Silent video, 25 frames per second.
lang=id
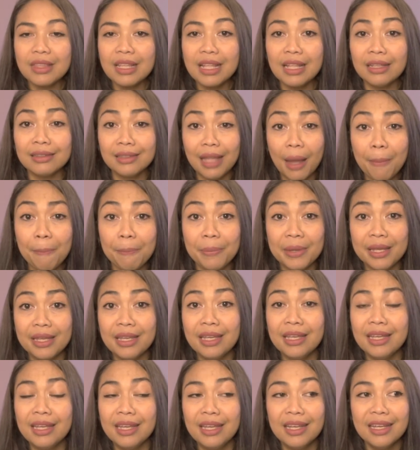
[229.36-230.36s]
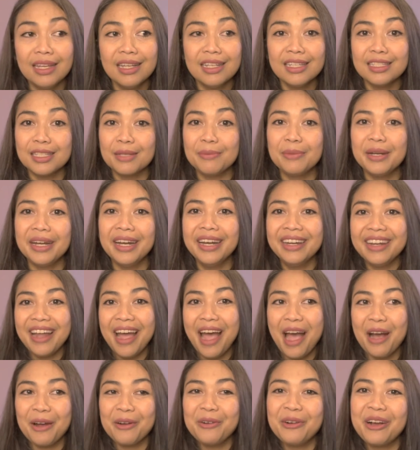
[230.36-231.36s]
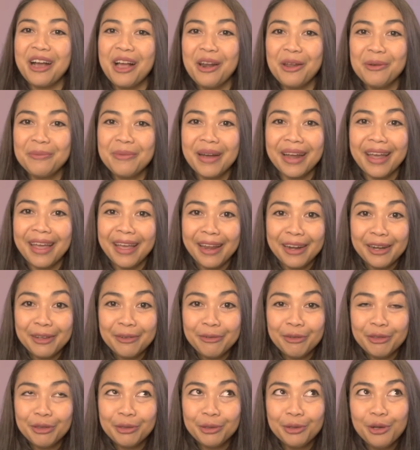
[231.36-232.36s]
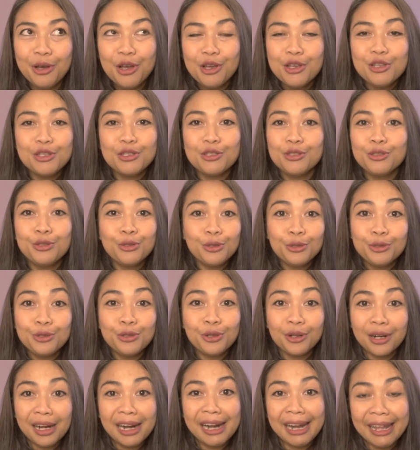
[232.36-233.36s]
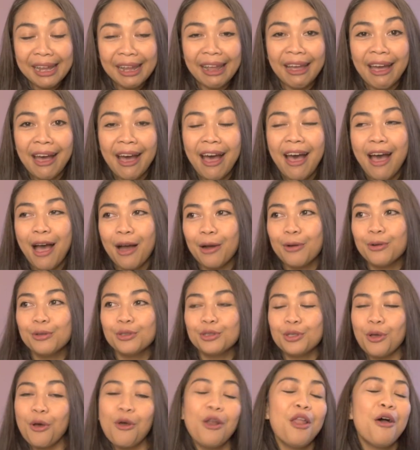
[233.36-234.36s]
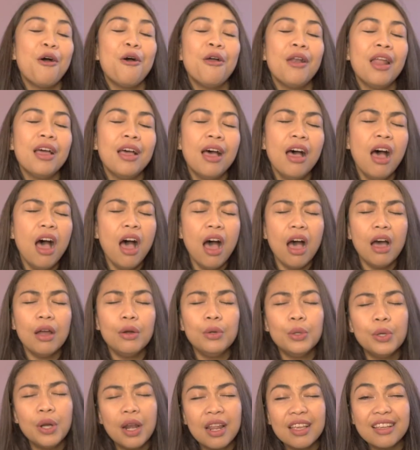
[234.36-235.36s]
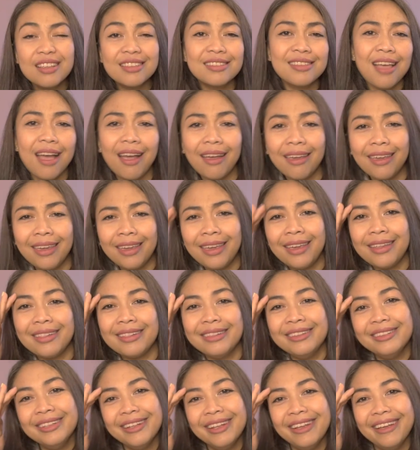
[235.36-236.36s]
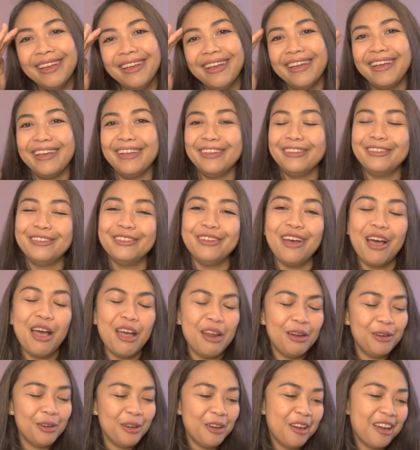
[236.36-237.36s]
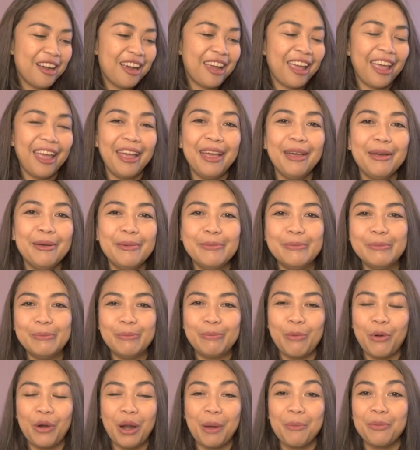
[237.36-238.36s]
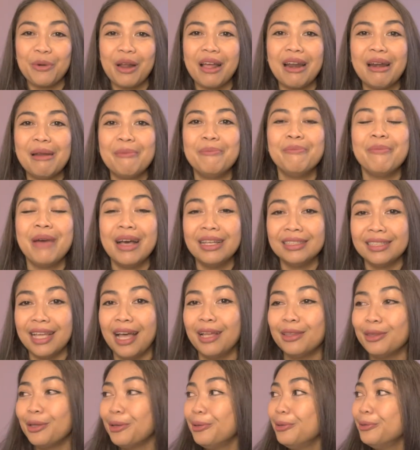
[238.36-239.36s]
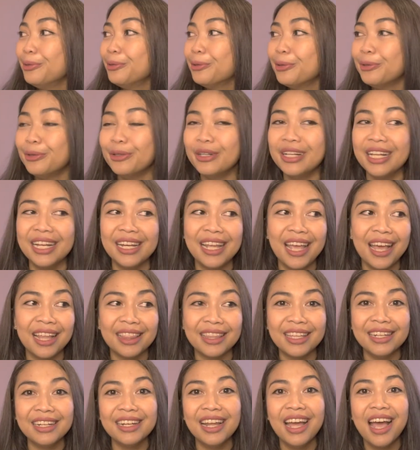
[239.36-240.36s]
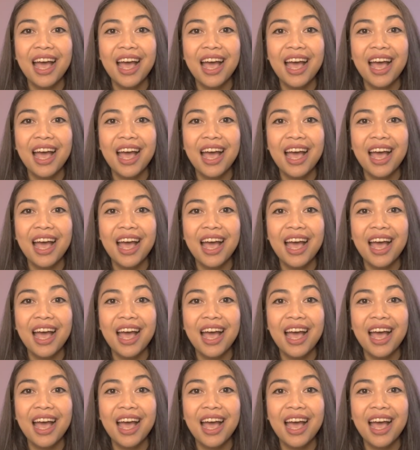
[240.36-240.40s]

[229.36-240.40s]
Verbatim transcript: Tapi sebenarnya aku kalau pakai lift itu jujur li ya, aku seolah-olah aduh lagi sakit nih gitu. Aduh kayak pura-pura lemas atau nunggu ngeliatin